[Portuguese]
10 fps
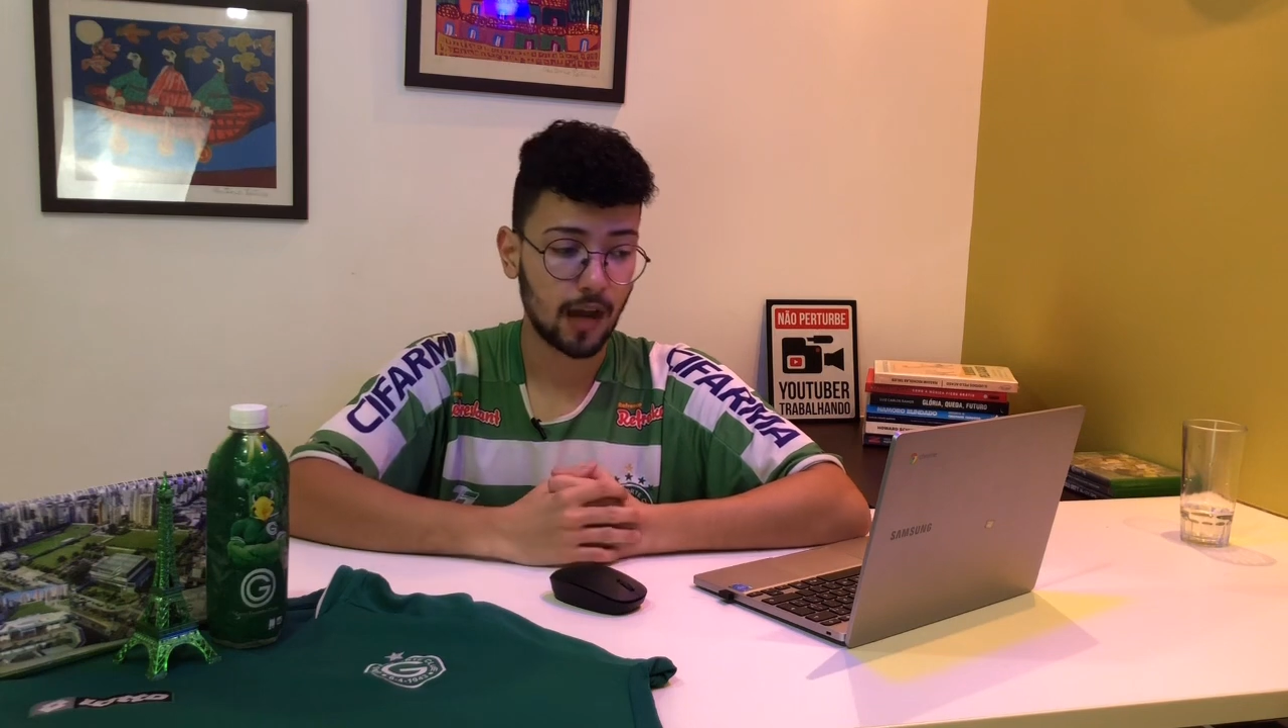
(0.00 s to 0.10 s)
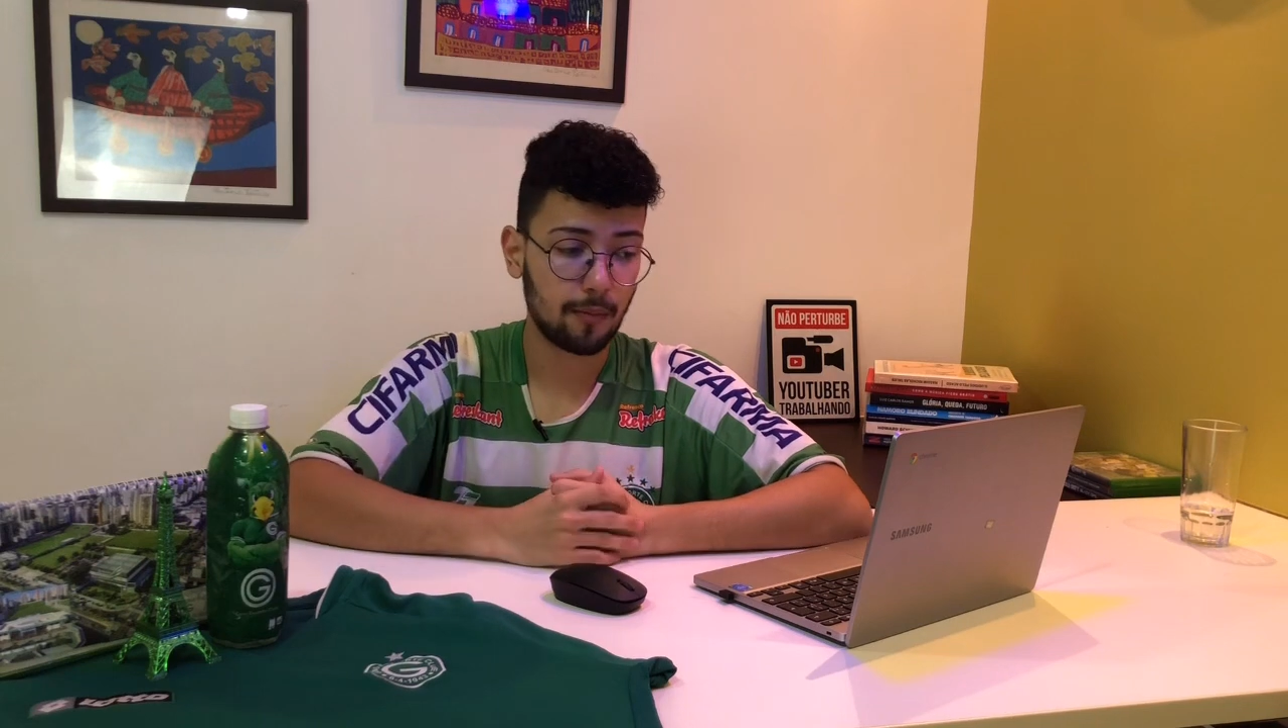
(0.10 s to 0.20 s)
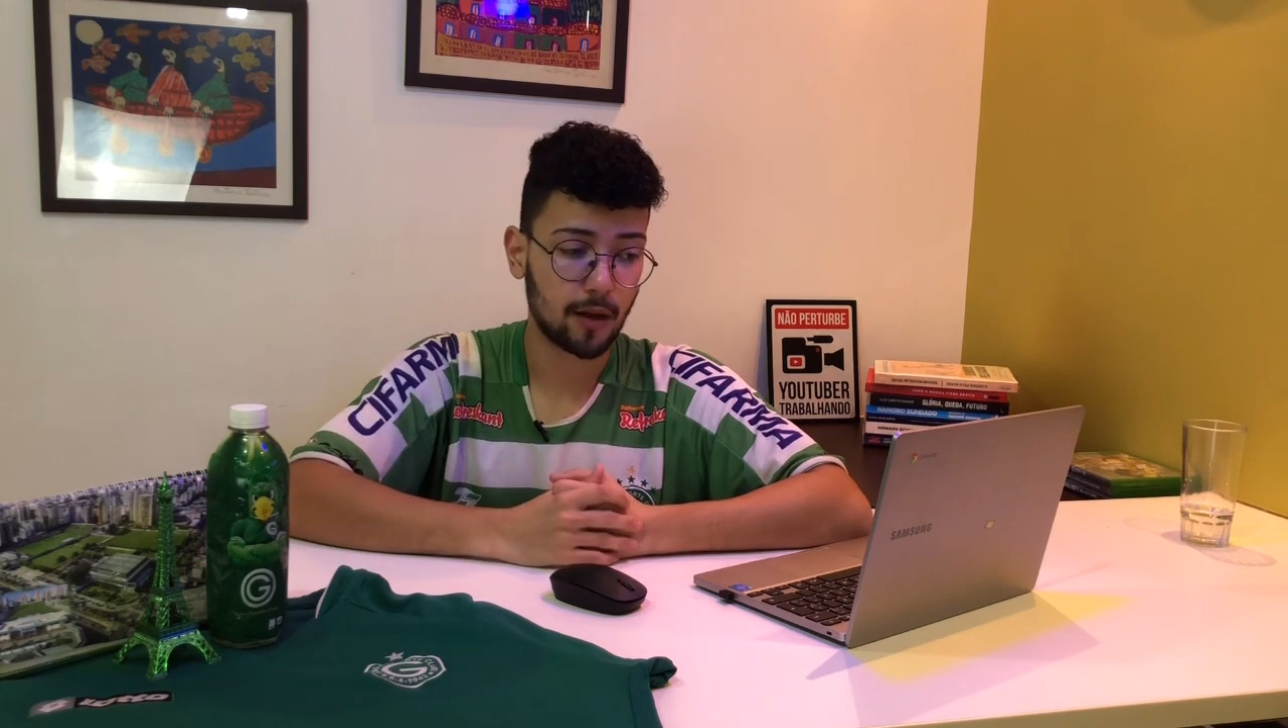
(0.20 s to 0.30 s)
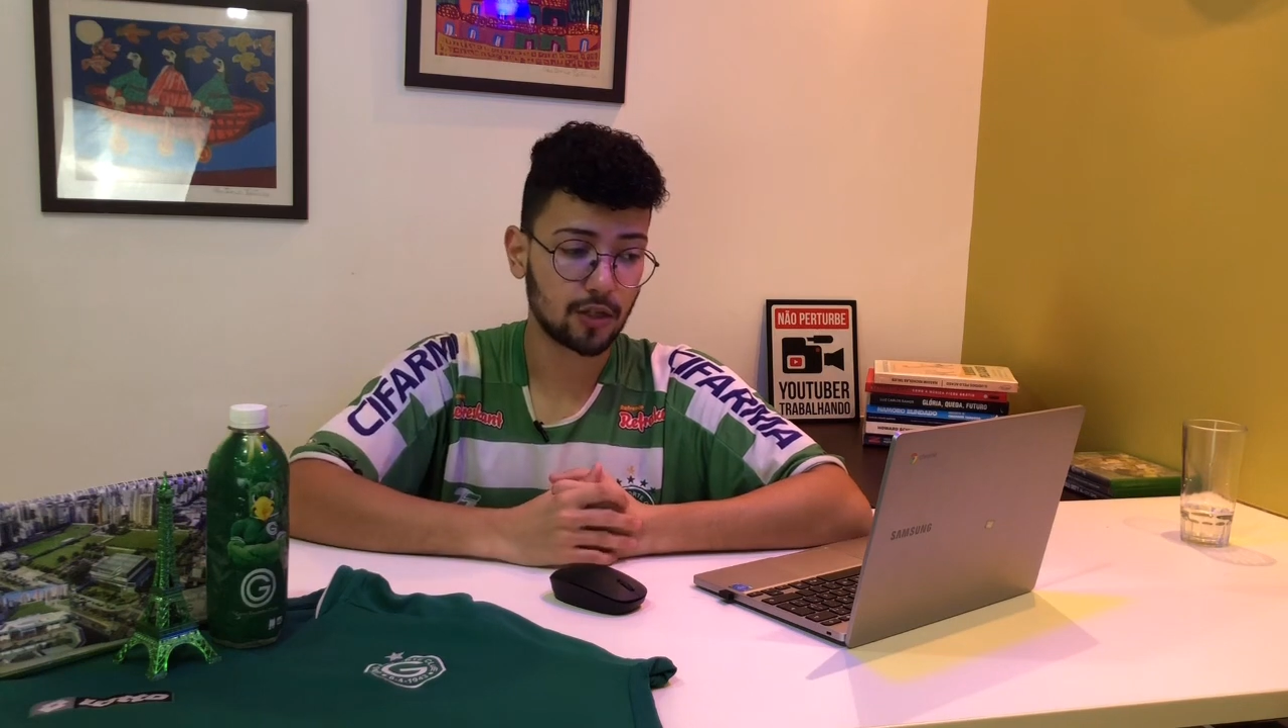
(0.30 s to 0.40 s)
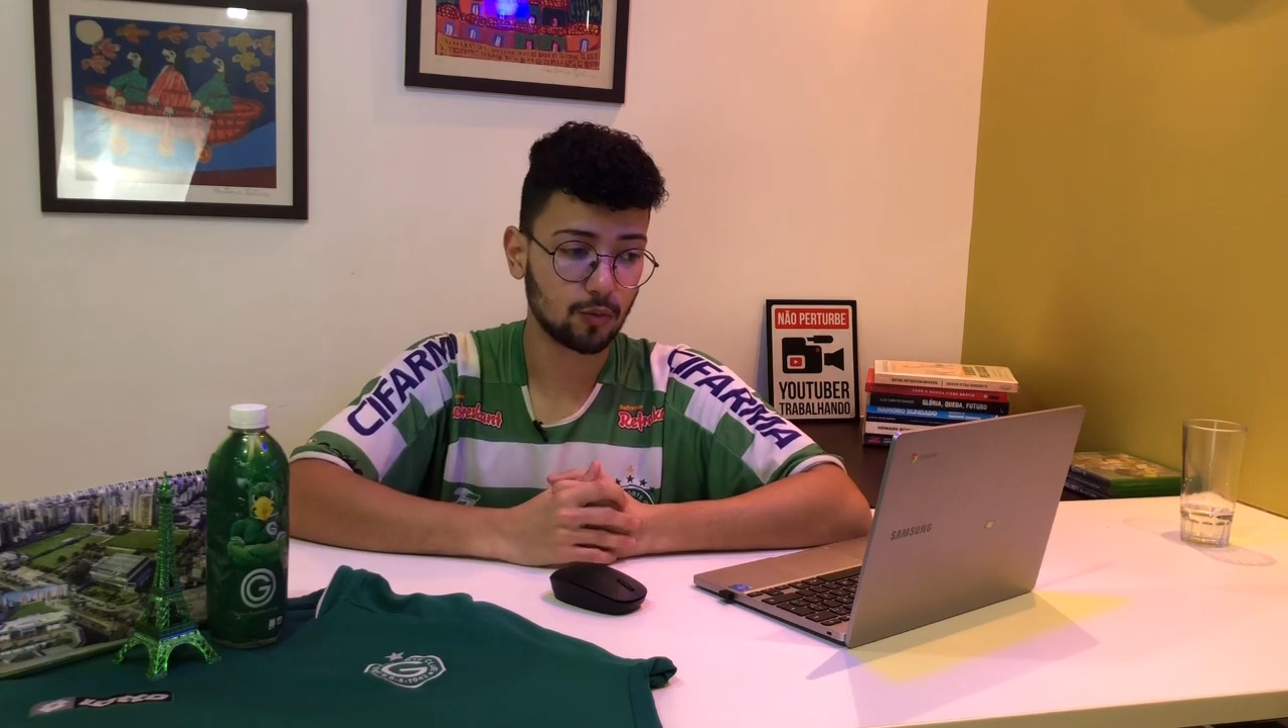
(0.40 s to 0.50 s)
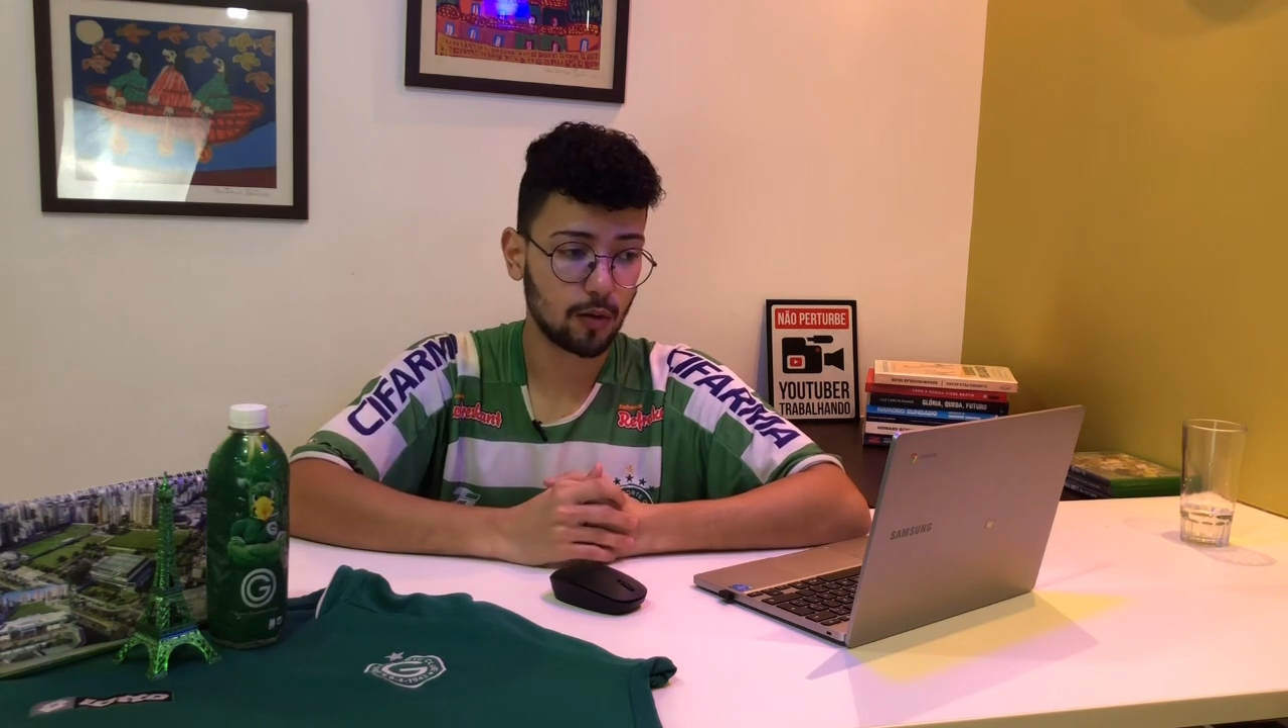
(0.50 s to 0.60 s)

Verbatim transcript: a partir